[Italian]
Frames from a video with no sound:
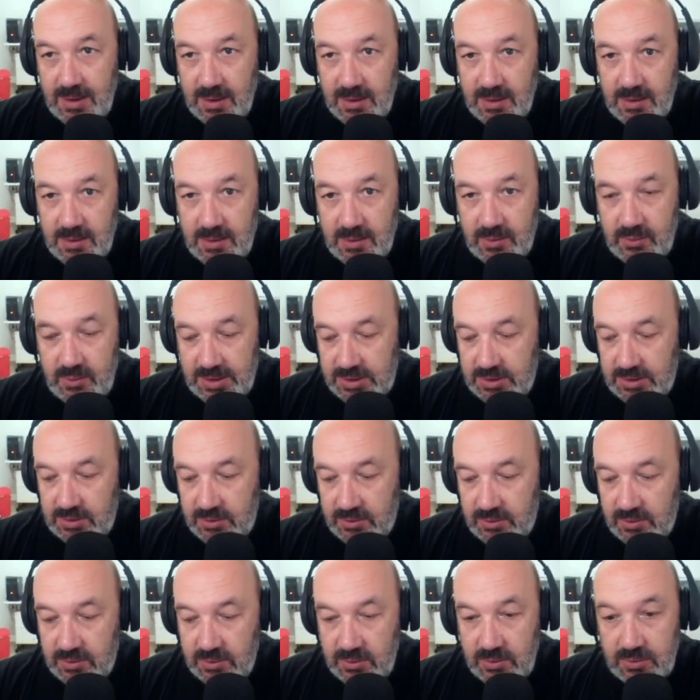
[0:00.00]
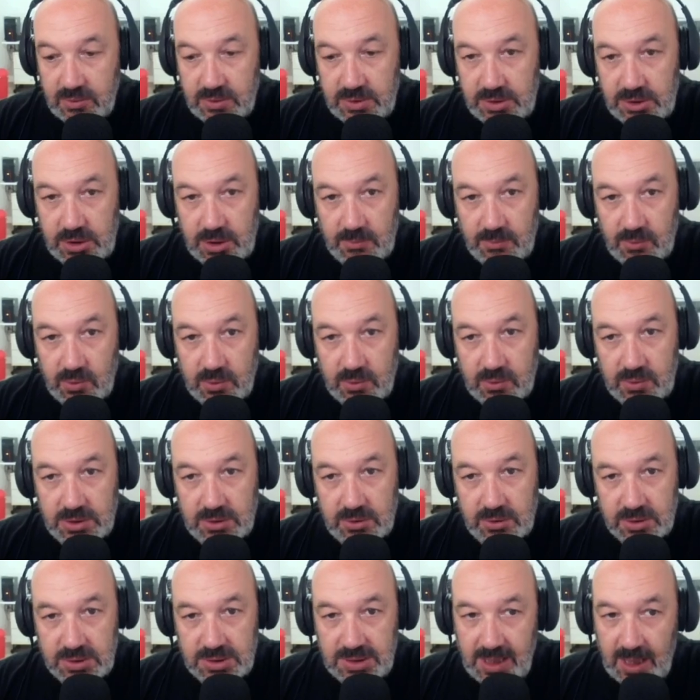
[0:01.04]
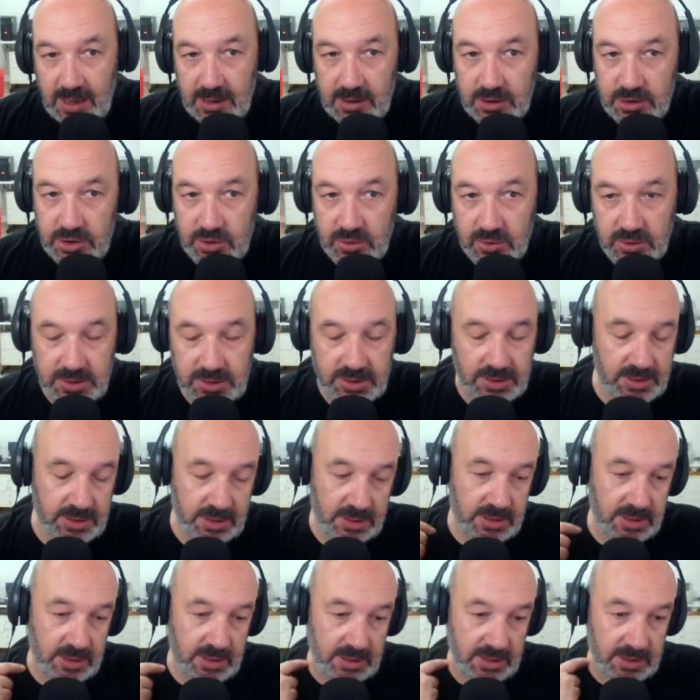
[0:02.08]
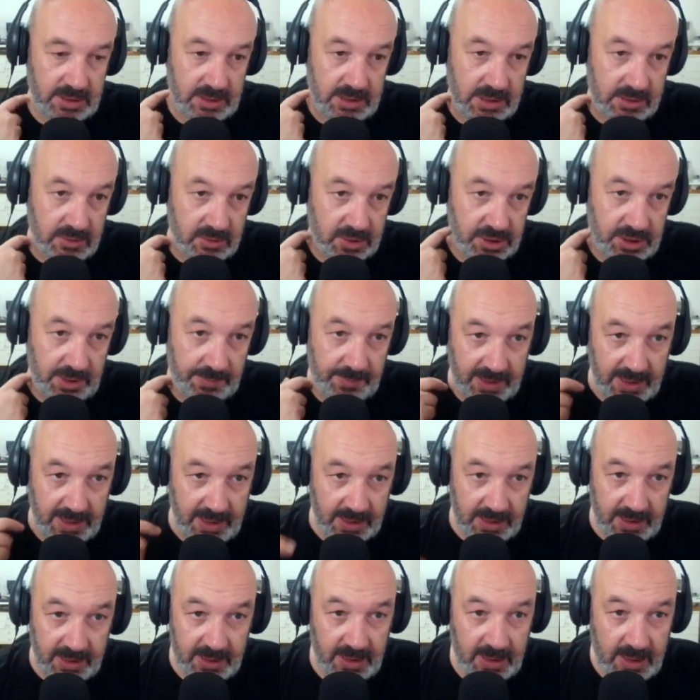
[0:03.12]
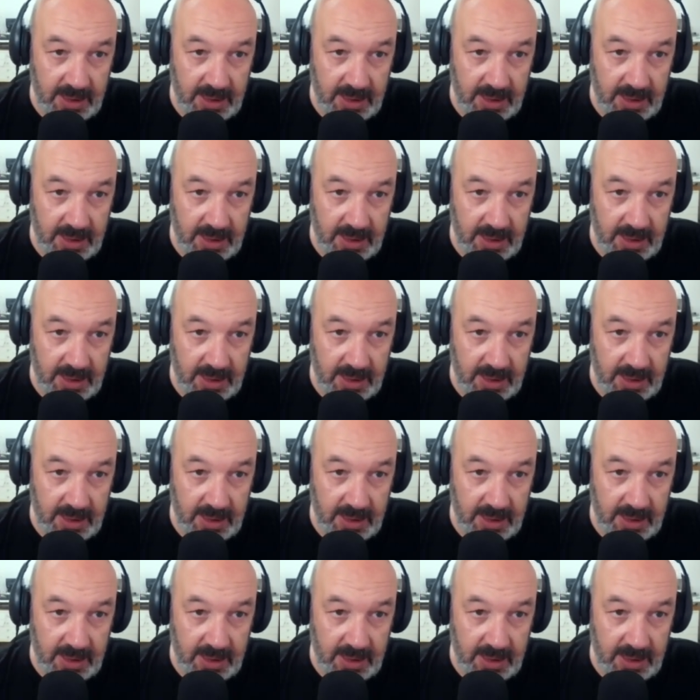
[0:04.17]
eh, questo, diciamo, questo, stralcio di, di, di, del codice penale.